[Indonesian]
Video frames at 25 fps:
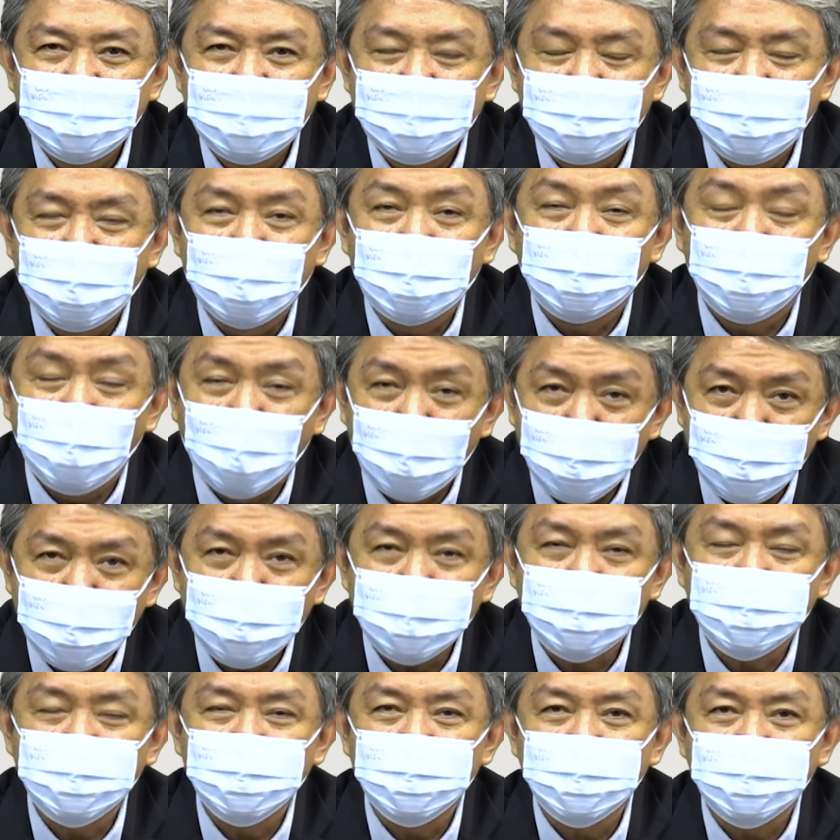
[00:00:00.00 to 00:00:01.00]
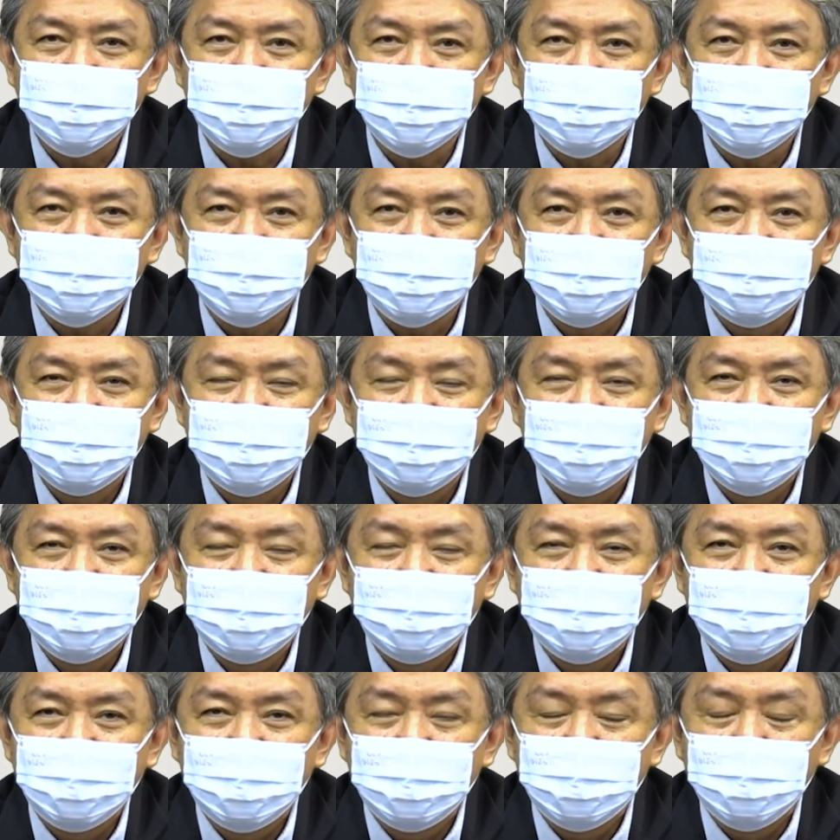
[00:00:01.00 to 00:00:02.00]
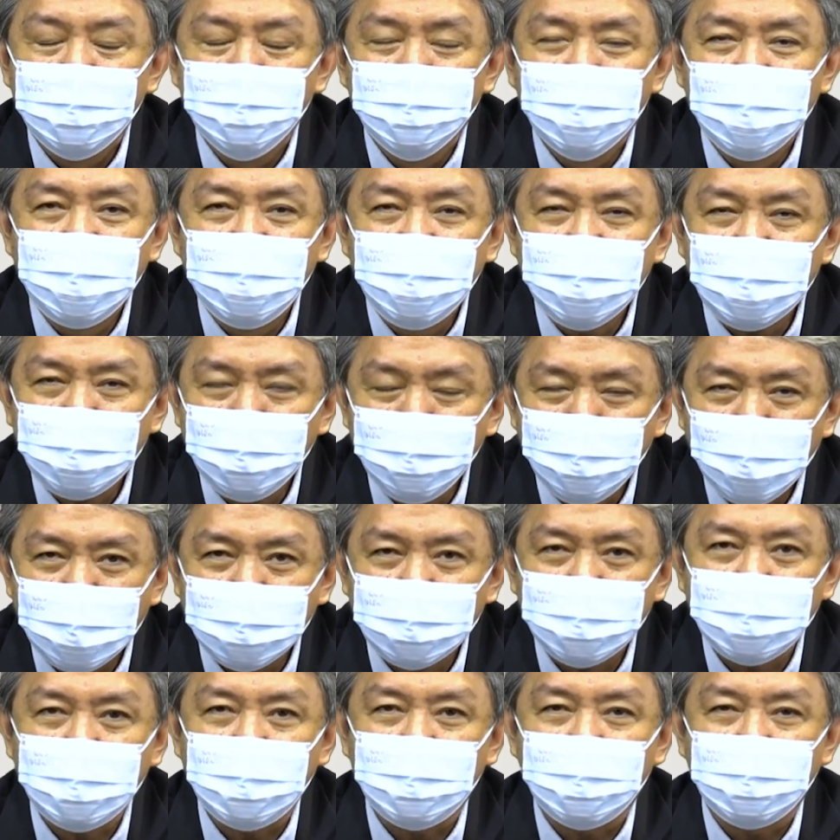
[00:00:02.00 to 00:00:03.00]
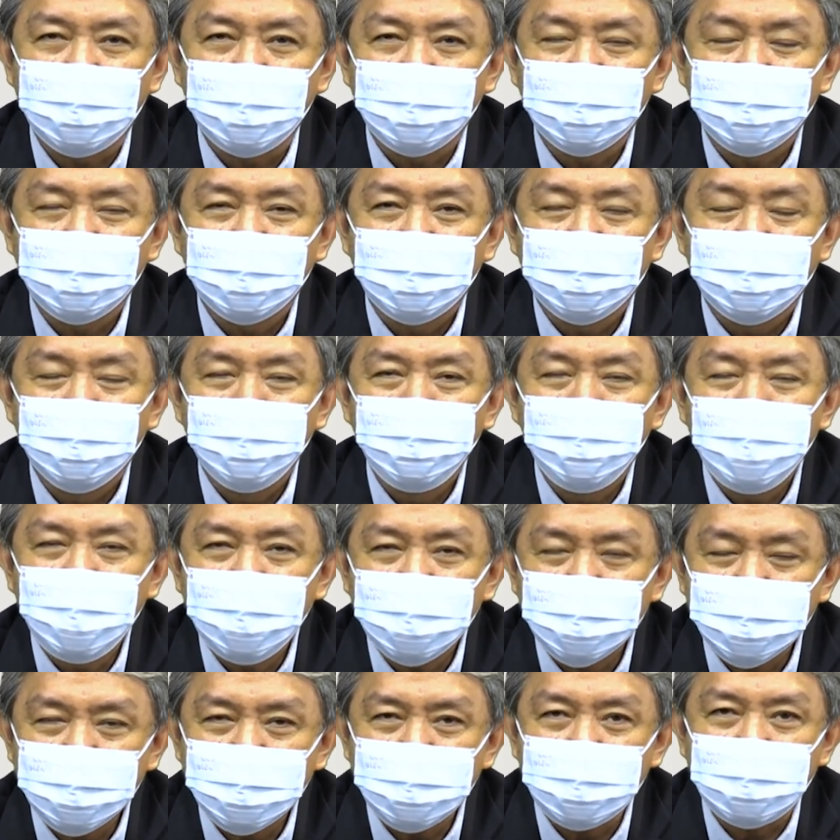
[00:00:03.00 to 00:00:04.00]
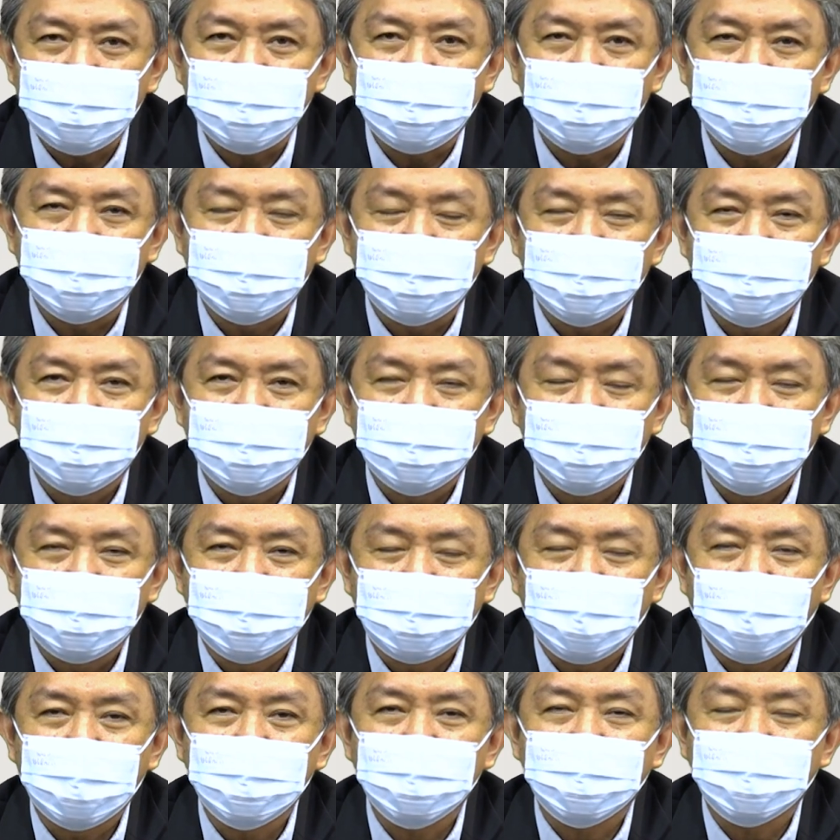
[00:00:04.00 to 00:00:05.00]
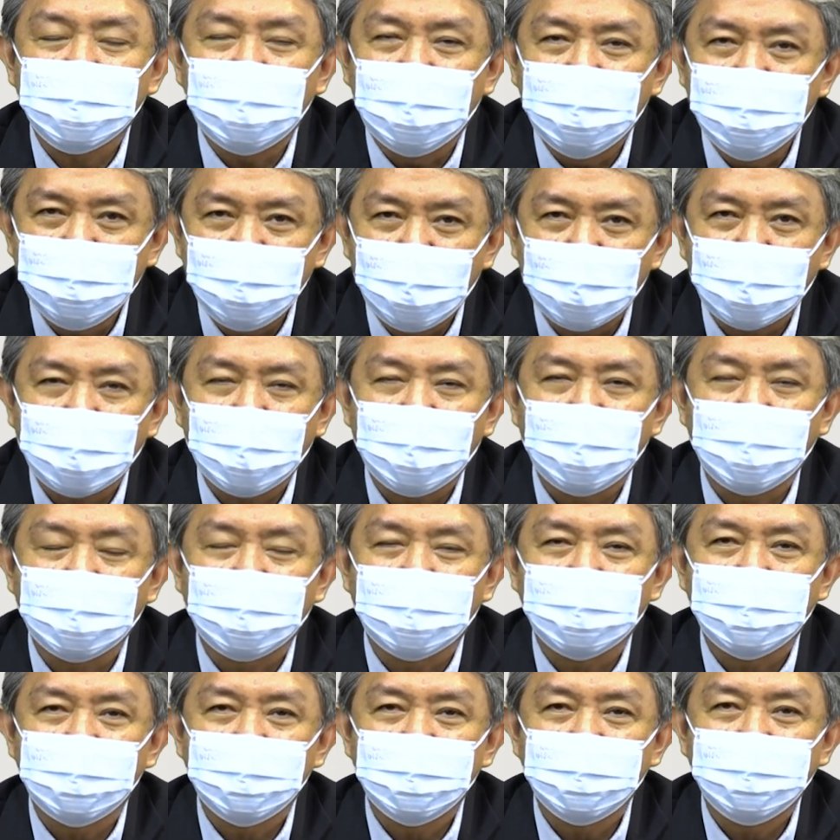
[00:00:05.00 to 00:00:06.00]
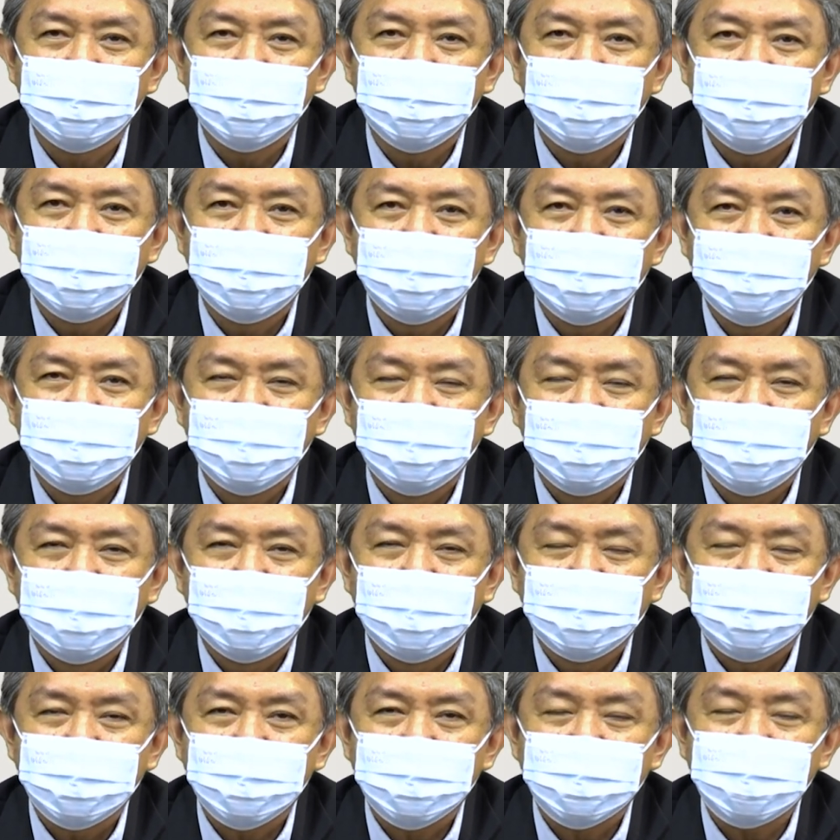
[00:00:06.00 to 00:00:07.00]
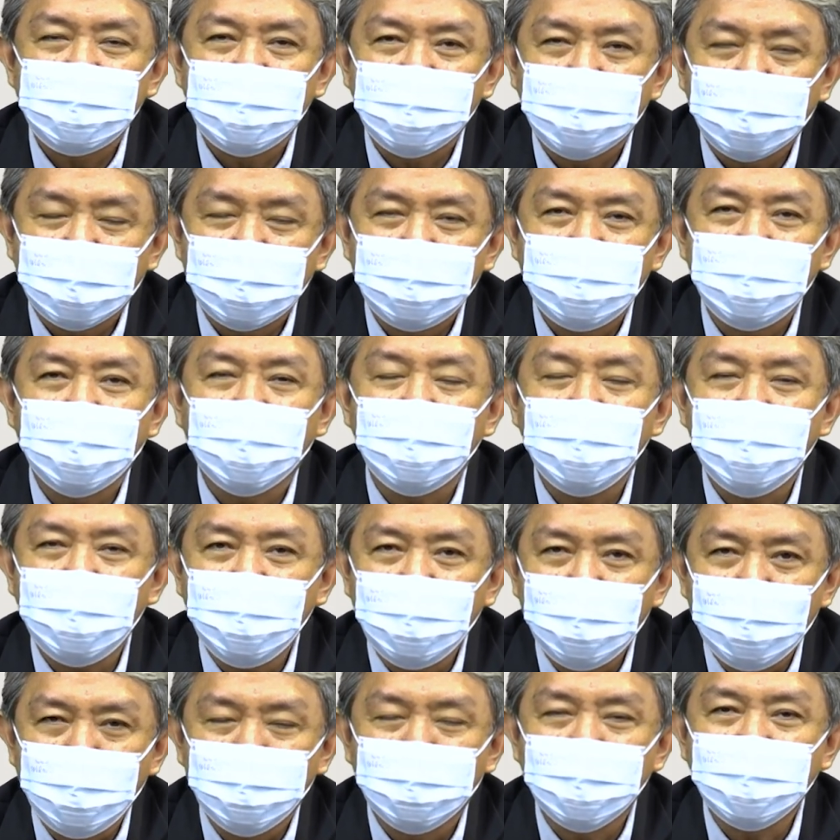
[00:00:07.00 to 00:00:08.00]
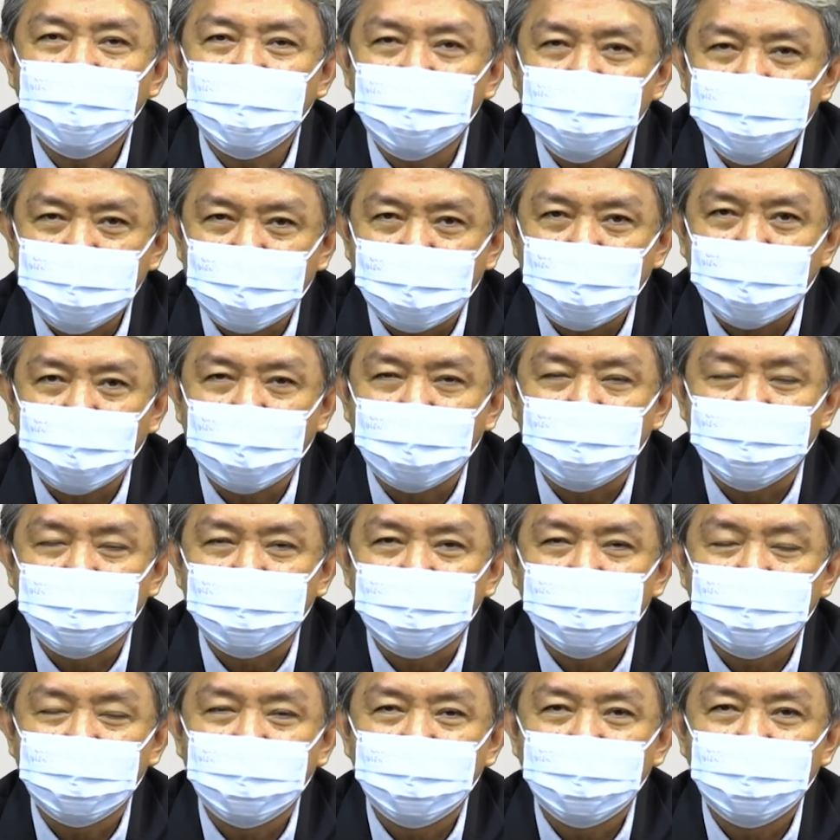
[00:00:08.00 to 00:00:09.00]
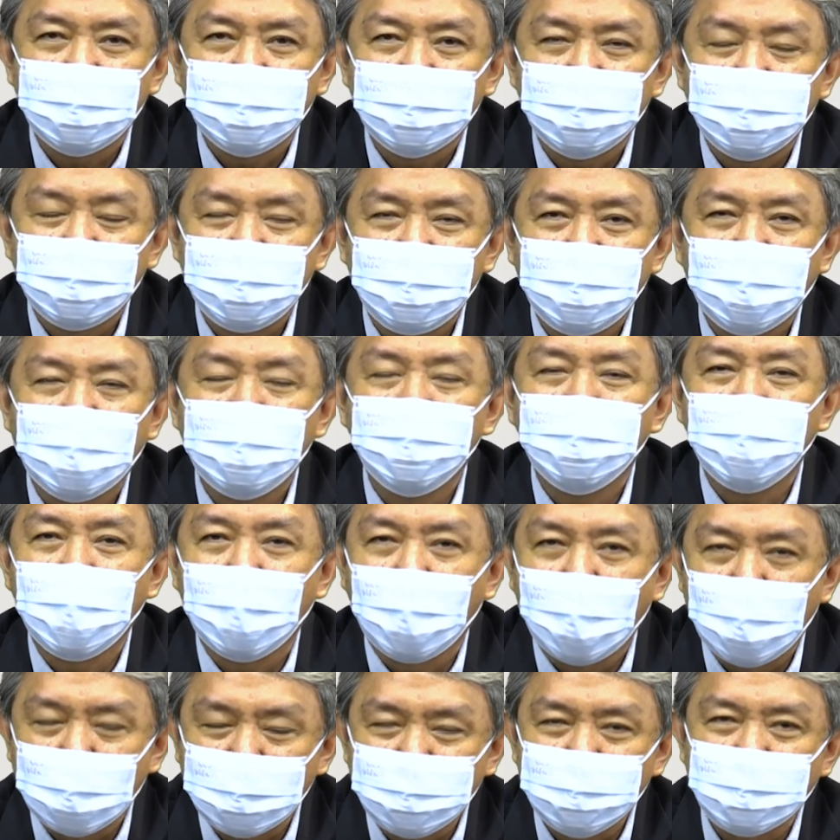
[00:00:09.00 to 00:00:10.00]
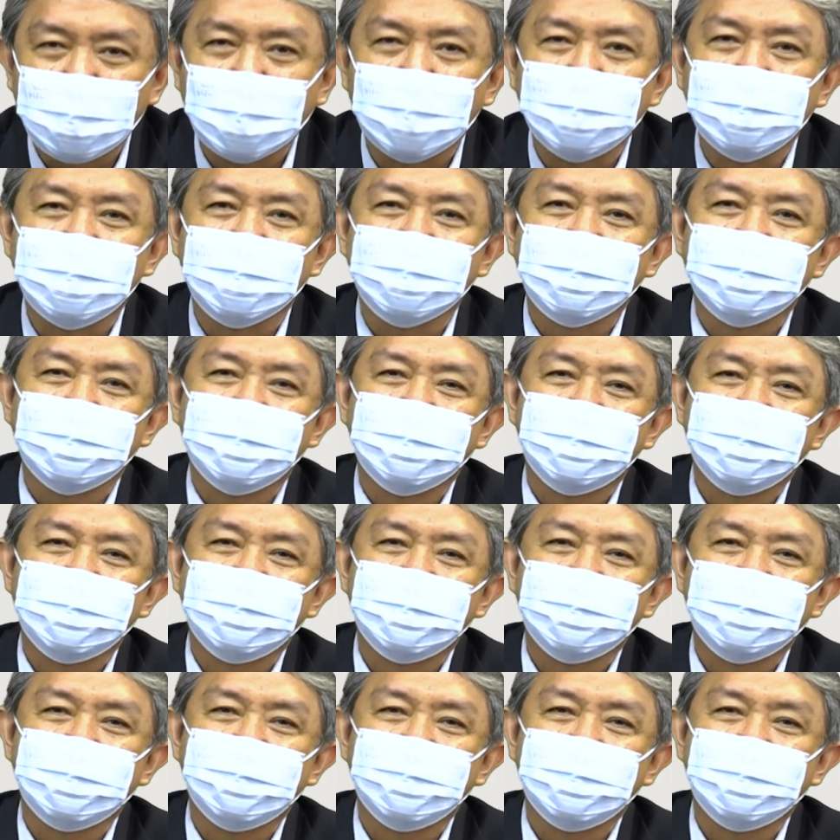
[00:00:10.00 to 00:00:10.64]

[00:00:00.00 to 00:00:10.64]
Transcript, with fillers: Dan Tuhan Yesus menikmati misi dan kehendak Allah. Sehingga dia ingin menyelesaikan dan melakukannya.